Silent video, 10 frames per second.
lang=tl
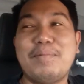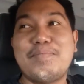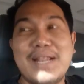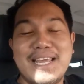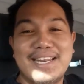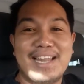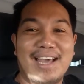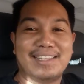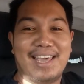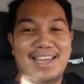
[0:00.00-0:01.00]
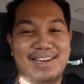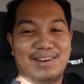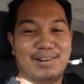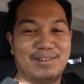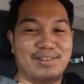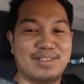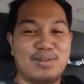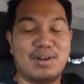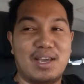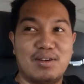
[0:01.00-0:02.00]
Nabibilihin natin. Oo.
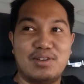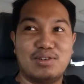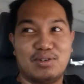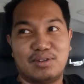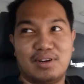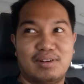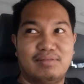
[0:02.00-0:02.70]
So ngayon yung